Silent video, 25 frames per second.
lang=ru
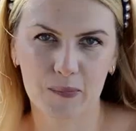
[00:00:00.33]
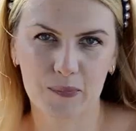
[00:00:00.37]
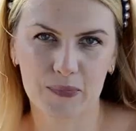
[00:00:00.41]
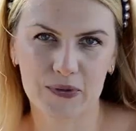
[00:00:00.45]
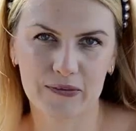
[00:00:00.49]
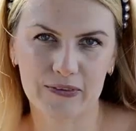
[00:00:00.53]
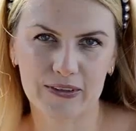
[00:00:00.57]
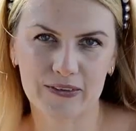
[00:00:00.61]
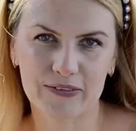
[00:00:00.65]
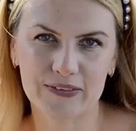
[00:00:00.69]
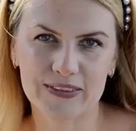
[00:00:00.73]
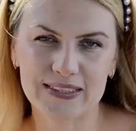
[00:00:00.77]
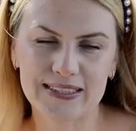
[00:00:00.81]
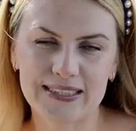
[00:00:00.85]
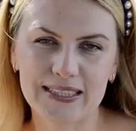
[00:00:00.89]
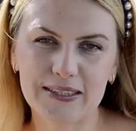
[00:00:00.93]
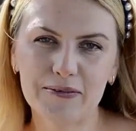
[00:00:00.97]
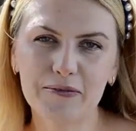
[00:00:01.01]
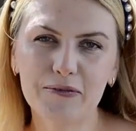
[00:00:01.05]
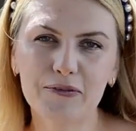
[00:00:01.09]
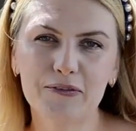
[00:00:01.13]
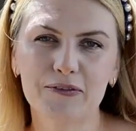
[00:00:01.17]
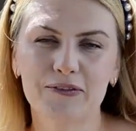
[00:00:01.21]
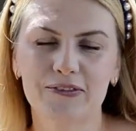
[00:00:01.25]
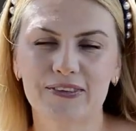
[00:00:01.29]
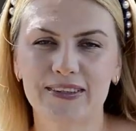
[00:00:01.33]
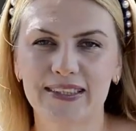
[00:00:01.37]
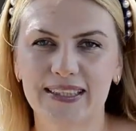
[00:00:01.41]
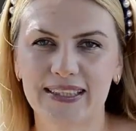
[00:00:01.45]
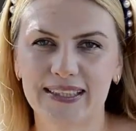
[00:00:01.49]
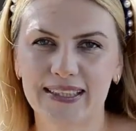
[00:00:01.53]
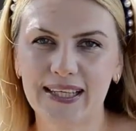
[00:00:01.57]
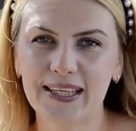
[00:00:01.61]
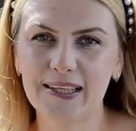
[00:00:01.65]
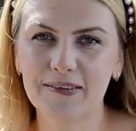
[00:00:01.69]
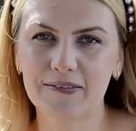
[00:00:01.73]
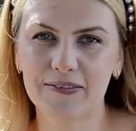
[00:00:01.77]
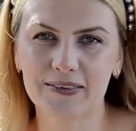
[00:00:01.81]
Привет всем! Вы на
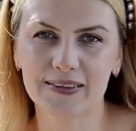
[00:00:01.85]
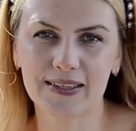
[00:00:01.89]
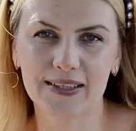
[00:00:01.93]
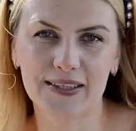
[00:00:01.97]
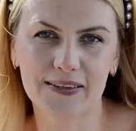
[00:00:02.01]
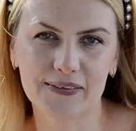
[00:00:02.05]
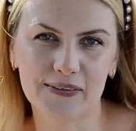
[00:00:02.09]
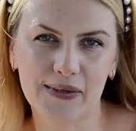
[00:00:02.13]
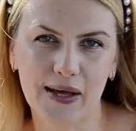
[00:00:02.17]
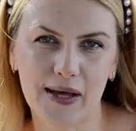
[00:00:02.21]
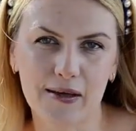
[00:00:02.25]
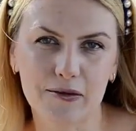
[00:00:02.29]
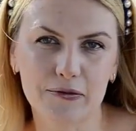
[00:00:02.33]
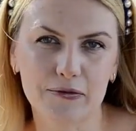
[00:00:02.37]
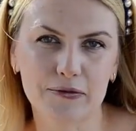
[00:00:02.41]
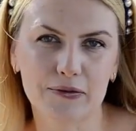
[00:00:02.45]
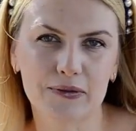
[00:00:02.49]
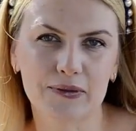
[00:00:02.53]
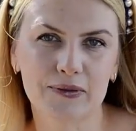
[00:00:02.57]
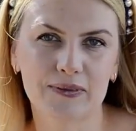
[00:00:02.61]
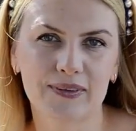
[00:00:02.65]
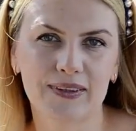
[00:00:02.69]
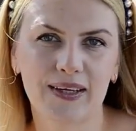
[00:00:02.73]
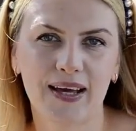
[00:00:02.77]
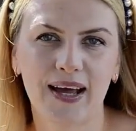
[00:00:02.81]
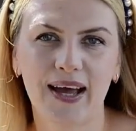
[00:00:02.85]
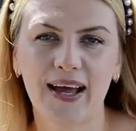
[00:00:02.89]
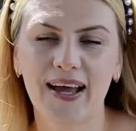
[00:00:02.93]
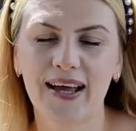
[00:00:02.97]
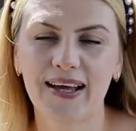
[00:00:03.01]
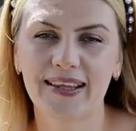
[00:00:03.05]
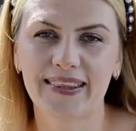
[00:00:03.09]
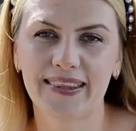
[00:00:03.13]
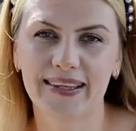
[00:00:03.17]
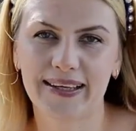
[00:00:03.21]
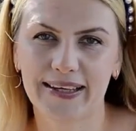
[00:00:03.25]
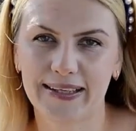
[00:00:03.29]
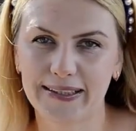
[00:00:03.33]
канале Valerie Life.
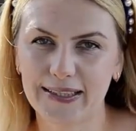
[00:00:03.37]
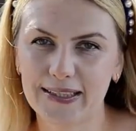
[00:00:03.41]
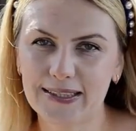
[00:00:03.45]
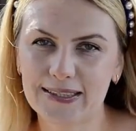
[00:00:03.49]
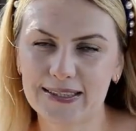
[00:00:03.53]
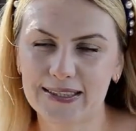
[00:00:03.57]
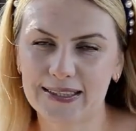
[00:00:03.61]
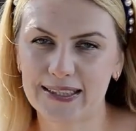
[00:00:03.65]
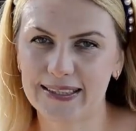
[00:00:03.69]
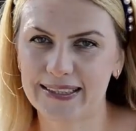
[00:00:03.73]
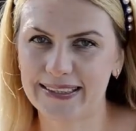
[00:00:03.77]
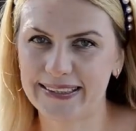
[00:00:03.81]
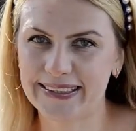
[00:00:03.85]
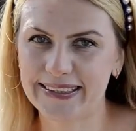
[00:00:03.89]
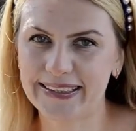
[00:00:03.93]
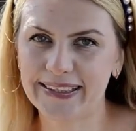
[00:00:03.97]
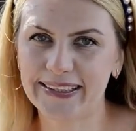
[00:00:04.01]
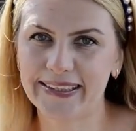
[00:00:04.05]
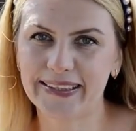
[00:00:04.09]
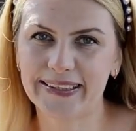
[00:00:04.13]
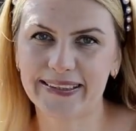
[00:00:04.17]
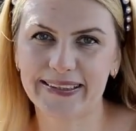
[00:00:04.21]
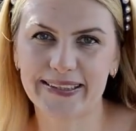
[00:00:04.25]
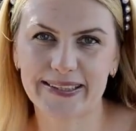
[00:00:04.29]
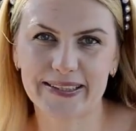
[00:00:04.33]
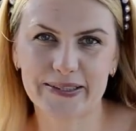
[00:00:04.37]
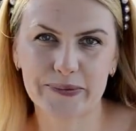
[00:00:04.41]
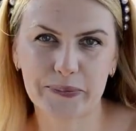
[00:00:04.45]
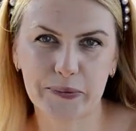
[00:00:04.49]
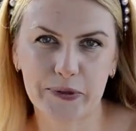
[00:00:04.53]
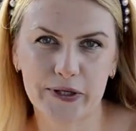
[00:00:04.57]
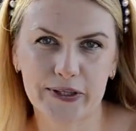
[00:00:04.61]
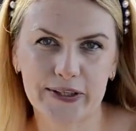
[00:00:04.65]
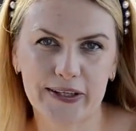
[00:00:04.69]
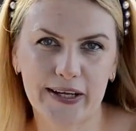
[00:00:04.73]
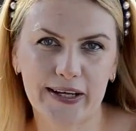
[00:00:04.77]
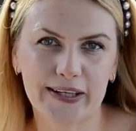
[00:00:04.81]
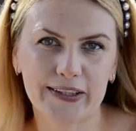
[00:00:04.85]
Наконец-то я доехала до
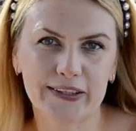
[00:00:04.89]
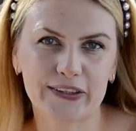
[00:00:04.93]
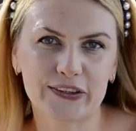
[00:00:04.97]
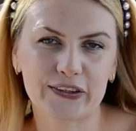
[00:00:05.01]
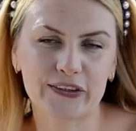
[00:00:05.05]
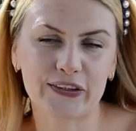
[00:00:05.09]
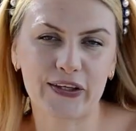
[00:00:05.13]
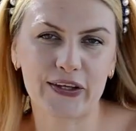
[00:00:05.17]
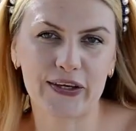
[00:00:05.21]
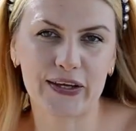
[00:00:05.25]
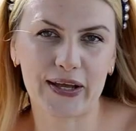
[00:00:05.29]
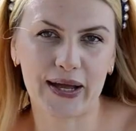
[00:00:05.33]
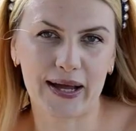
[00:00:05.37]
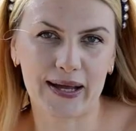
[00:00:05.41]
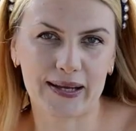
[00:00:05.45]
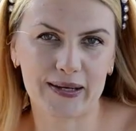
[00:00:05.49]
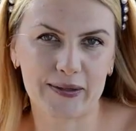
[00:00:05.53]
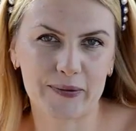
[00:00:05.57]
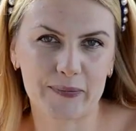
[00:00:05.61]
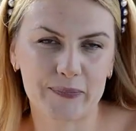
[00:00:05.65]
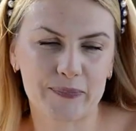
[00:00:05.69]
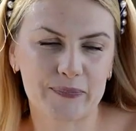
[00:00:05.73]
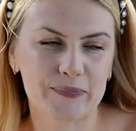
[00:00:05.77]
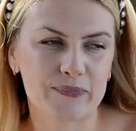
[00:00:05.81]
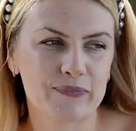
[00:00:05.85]
распродажи L'Oreal.